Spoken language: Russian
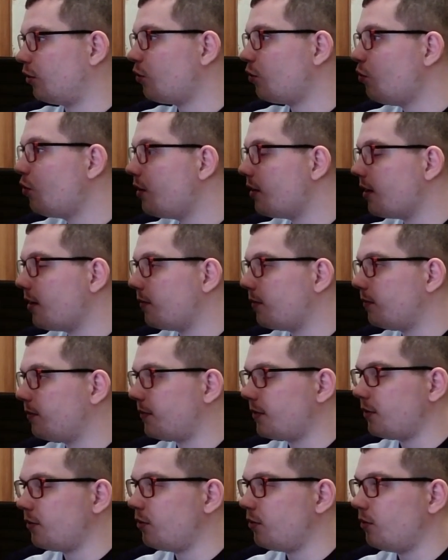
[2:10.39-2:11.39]
руль
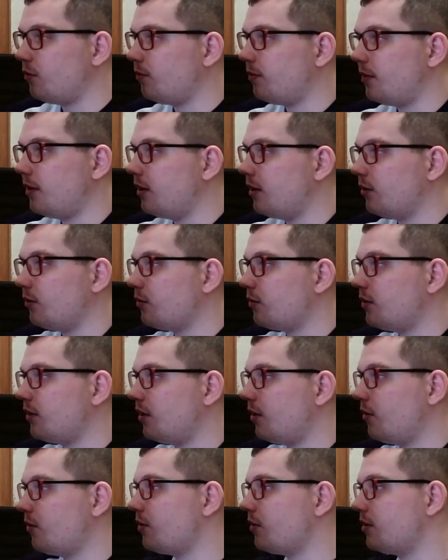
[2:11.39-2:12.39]
определенный, блин, ну,
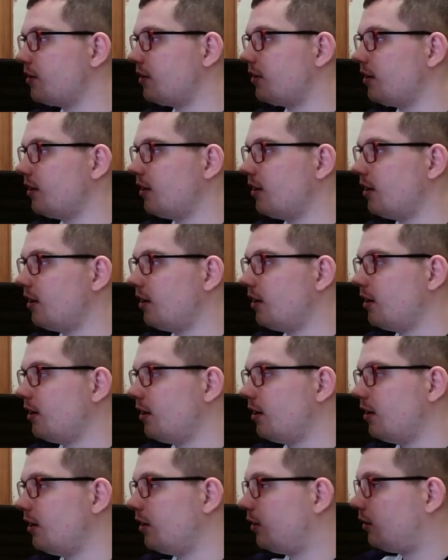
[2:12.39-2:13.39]
серьезно.
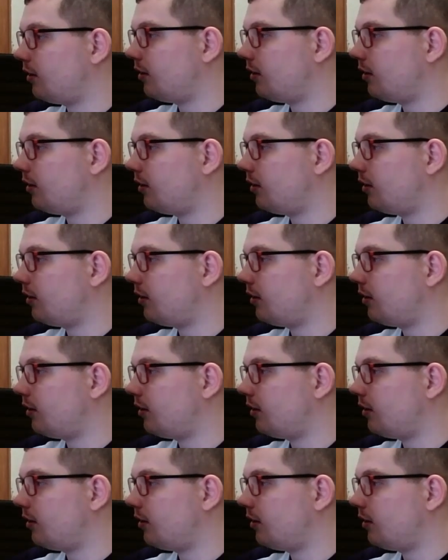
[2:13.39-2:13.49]
Это,